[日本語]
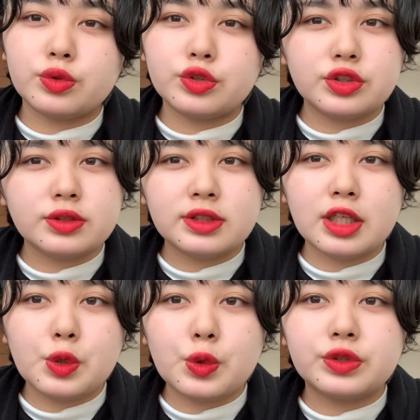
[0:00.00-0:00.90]
くすん
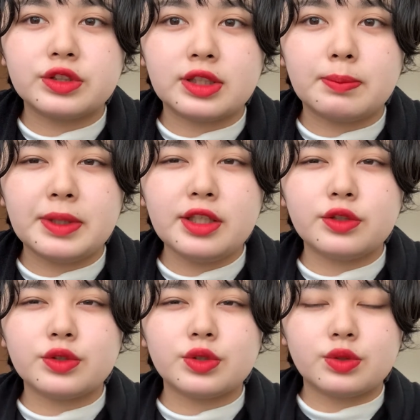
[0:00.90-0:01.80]
だローズに
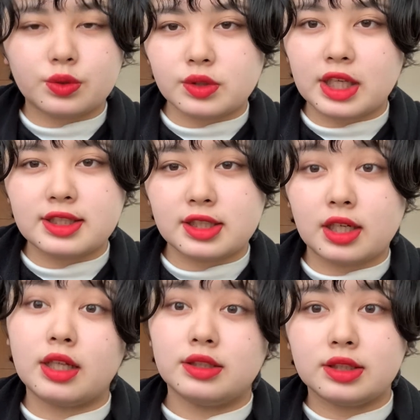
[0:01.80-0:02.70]
ピンクちょっと足した
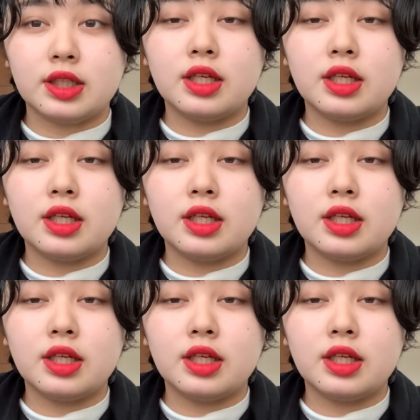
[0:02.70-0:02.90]
感じ。